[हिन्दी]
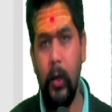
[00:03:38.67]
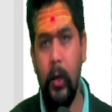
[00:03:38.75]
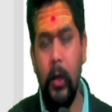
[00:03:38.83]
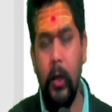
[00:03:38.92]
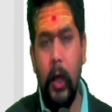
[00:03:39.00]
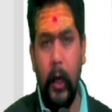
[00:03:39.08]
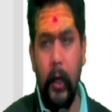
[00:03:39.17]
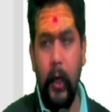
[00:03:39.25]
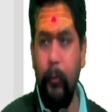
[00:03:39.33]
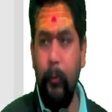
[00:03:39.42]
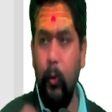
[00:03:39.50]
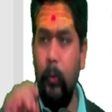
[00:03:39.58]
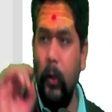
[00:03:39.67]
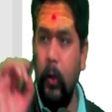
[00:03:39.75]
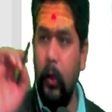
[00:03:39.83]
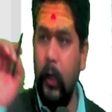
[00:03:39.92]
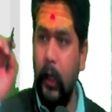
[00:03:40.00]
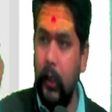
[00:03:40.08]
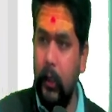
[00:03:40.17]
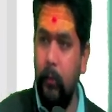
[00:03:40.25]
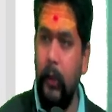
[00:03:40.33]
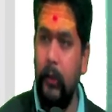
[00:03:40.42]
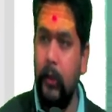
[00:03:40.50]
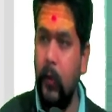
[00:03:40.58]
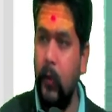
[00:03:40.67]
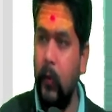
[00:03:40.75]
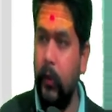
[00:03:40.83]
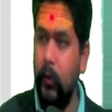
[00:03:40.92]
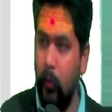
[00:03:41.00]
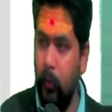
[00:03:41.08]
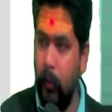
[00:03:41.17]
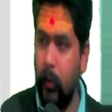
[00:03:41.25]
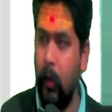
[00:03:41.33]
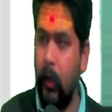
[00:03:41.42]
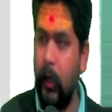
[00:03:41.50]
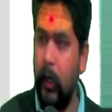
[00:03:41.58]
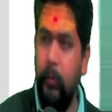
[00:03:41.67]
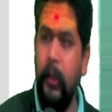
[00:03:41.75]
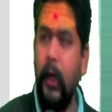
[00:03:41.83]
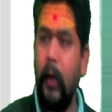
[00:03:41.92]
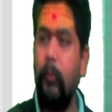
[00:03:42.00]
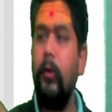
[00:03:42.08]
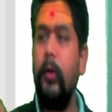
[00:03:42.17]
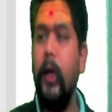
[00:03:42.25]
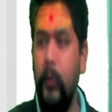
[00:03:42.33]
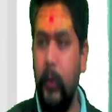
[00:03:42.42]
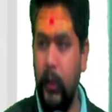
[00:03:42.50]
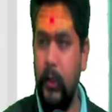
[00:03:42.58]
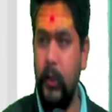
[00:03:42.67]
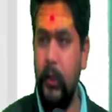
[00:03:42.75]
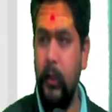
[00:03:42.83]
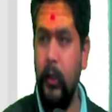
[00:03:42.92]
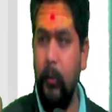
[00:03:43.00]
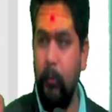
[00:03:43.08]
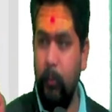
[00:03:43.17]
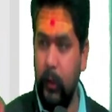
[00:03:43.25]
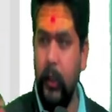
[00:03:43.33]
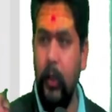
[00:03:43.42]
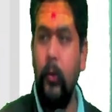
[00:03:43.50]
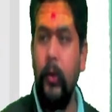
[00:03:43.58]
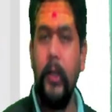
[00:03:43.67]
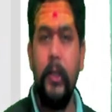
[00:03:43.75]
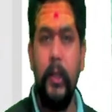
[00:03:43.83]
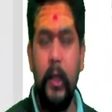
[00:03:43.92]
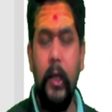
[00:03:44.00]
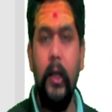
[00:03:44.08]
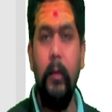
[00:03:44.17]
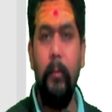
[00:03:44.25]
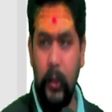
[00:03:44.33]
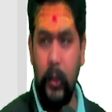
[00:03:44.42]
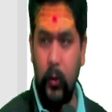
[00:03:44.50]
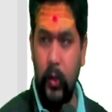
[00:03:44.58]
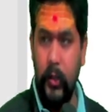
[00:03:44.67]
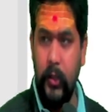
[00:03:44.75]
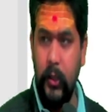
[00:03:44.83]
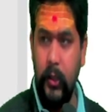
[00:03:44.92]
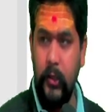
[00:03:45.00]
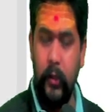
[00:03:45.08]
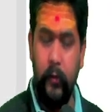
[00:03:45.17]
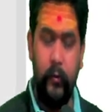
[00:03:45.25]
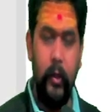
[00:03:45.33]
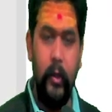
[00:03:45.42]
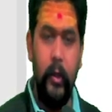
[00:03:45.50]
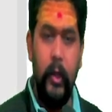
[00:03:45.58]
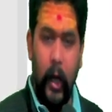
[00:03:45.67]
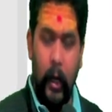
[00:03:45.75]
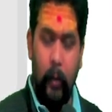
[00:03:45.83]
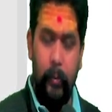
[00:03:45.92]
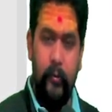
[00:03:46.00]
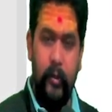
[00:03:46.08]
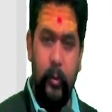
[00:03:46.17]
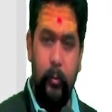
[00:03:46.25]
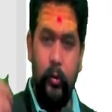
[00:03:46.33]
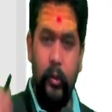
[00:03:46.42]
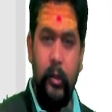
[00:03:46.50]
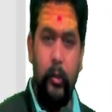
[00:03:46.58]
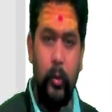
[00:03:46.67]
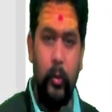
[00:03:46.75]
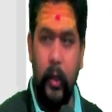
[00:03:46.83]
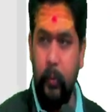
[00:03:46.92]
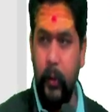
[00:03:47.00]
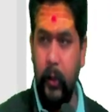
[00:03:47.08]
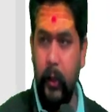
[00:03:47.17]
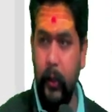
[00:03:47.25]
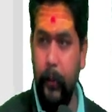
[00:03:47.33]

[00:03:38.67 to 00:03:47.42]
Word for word: अगर आप ओवरऑल घर की बात करोगे तो ओवरऑल घर भी आपको क्या होना चाहिए पता होना चाहिए कि नहीं पता होना चाहिए जैसे आप एक समोसे की दुकान पे गए